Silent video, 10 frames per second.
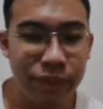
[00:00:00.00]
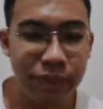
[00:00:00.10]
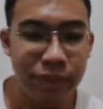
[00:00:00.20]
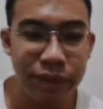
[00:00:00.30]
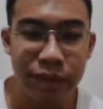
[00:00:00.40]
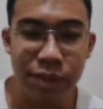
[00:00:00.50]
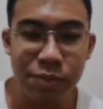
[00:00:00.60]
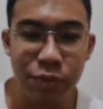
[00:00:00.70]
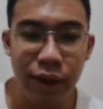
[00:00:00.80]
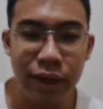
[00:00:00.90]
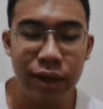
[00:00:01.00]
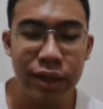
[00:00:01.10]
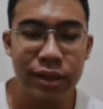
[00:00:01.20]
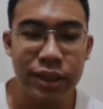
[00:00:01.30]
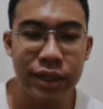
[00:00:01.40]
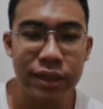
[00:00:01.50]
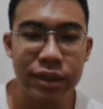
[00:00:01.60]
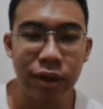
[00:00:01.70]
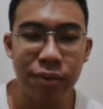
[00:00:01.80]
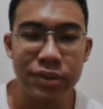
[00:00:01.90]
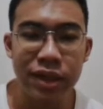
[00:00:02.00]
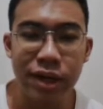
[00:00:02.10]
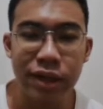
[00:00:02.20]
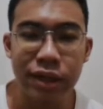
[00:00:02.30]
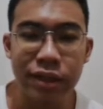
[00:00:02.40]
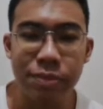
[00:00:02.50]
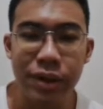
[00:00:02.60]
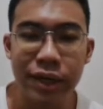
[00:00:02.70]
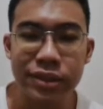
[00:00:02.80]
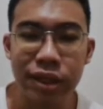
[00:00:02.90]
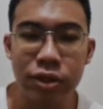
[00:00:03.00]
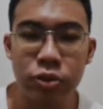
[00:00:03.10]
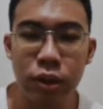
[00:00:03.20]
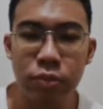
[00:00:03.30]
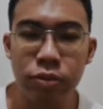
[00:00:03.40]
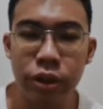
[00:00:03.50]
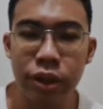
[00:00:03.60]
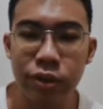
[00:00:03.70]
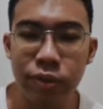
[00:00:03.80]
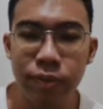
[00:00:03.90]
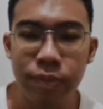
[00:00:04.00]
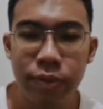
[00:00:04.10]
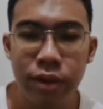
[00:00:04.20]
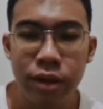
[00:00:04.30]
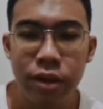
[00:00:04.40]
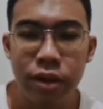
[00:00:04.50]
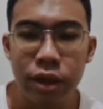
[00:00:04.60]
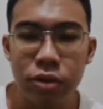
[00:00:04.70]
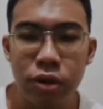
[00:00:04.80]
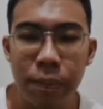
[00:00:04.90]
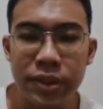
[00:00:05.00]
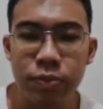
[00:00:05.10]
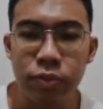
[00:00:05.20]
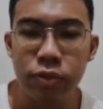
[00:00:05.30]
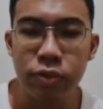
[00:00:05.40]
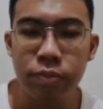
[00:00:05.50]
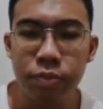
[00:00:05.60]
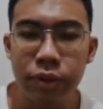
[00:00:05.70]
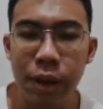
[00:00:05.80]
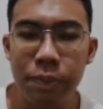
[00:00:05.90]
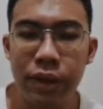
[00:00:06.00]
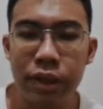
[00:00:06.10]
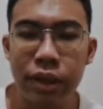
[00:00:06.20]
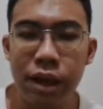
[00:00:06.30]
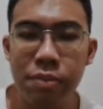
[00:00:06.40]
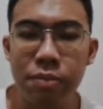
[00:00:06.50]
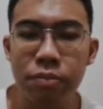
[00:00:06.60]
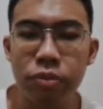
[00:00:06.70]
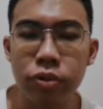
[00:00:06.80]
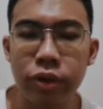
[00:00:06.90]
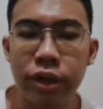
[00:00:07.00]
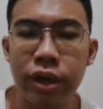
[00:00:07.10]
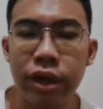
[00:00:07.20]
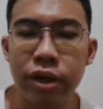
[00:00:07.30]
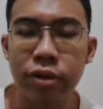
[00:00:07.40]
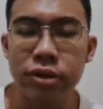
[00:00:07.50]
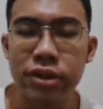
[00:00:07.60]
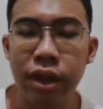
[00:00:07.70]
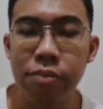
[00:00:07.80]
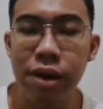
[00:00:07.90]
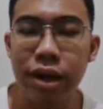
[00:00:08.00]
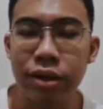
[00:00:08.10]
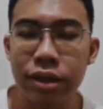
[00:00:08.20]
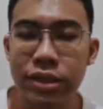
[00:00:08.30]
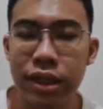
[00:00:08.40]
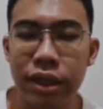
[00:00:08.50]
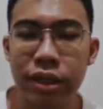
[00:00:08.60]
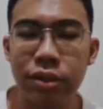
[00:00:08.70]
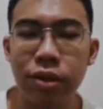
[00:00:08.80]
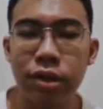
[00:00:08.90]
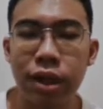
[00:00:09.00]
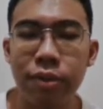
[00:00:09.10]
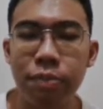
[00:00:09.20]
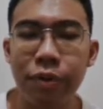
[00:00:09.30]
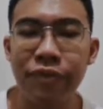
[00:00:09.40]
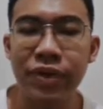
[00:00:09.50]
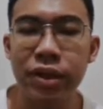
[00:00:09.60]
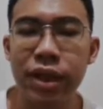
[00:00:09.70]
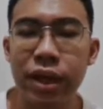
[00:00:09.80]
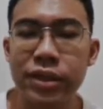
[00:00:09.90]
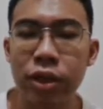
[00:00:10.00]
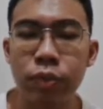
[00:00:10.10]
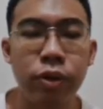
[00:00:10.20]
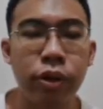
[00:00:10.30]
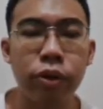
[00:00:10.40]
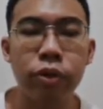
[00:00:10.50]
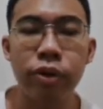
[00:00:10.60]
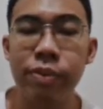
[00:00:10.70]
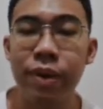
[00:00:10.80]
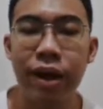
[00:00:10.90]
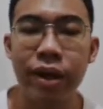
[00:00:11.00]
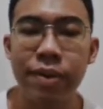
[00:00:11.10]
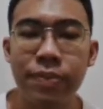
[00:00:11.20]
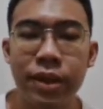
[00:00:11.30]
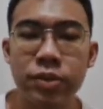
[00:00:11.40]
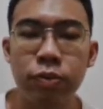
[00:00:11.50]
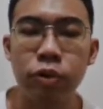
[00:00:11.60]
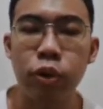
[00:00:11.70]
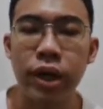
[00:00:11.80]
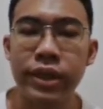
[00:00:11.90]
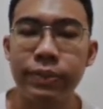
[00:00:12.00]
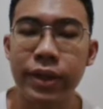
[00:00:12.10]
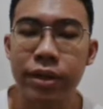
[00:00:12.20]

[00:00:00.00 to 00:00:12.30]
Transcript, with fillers: uh, kita mulai di sini kalau misalkan kita berhasil ngejual burrito itu dapat 10 tapi kita butuh ingredient cost 5 gitu ya jadi total profit dari satu burrito itu 5 ya 10 kurang 5